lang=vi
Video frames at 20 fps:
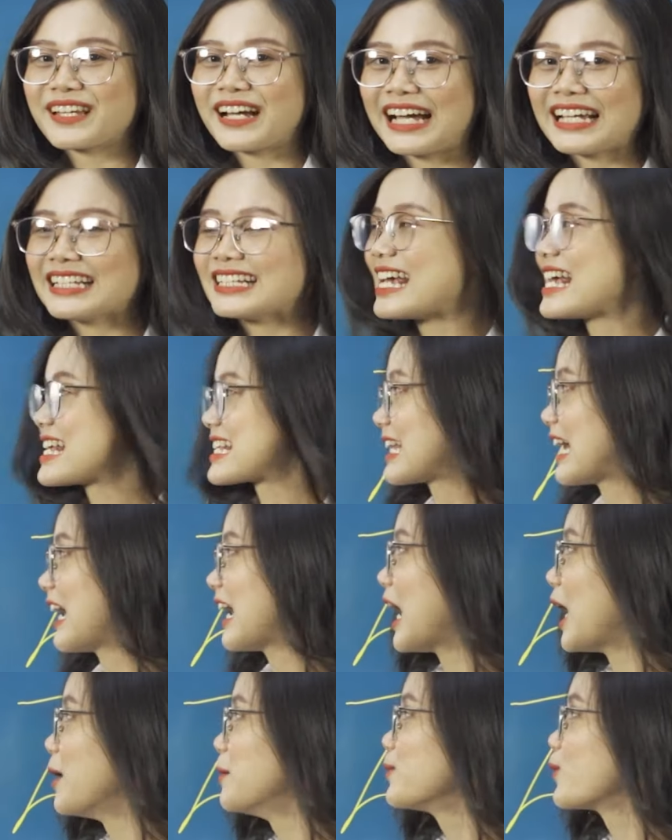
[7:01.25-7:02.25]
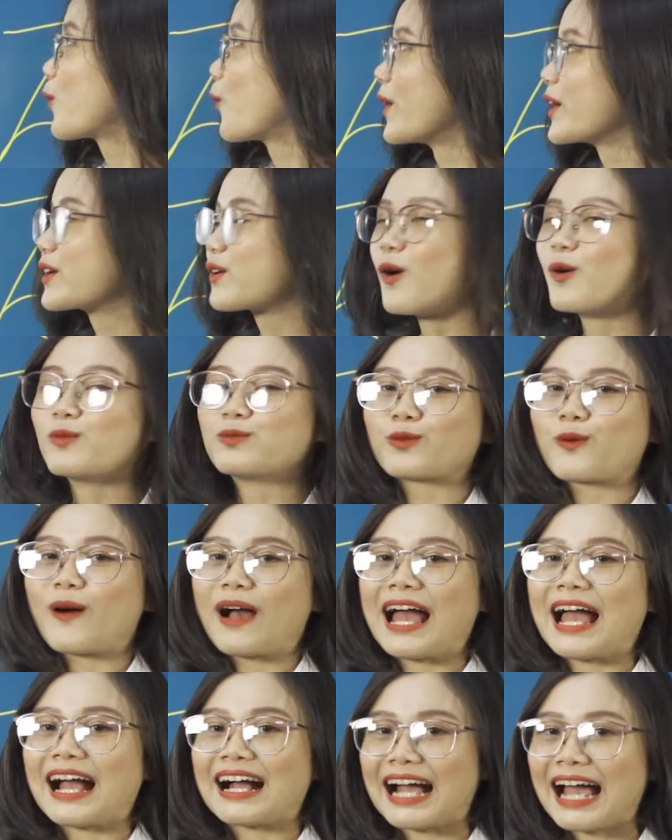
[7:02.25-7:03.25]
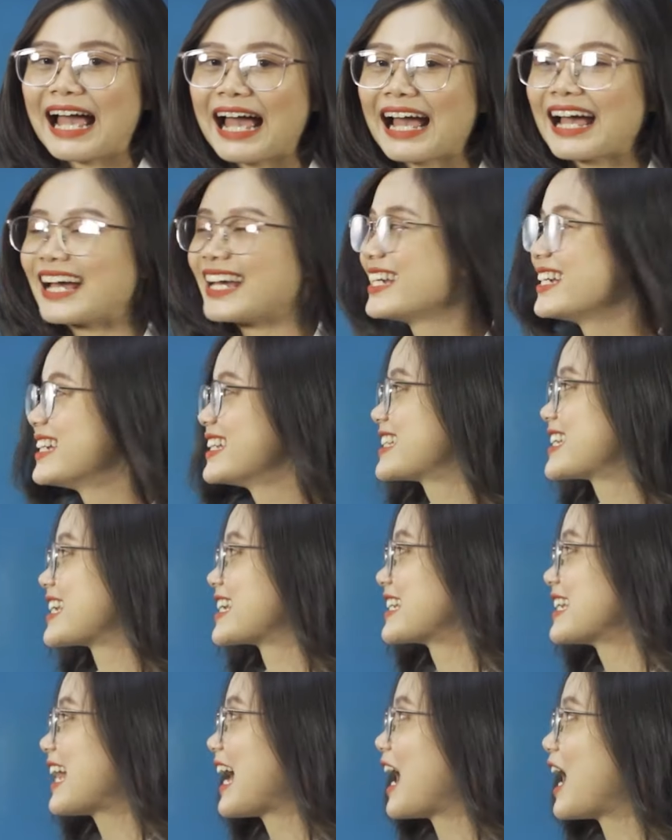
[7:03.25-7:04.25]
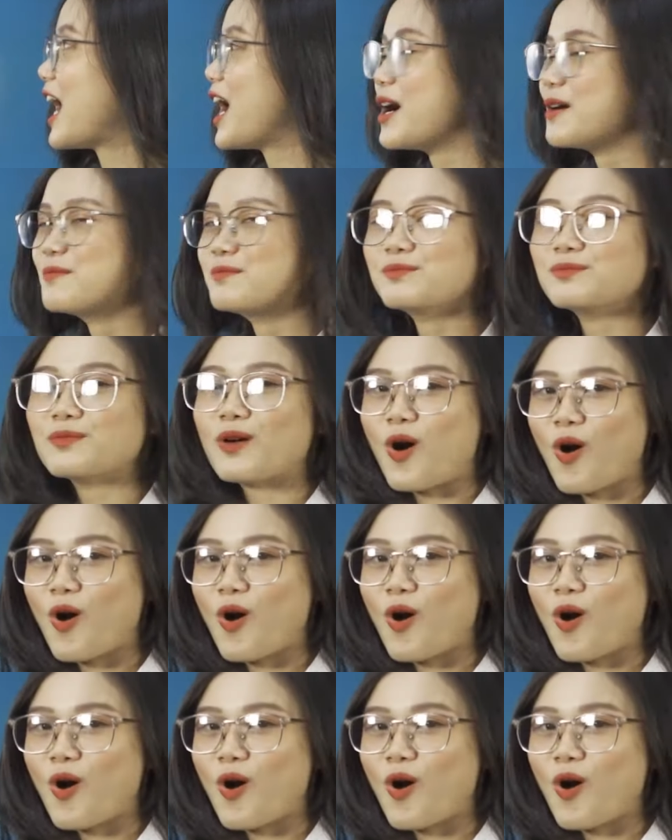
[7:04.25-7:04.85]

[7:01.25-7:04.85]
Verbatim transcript: ấy sang âm cuối cùng của hàng a chính là âm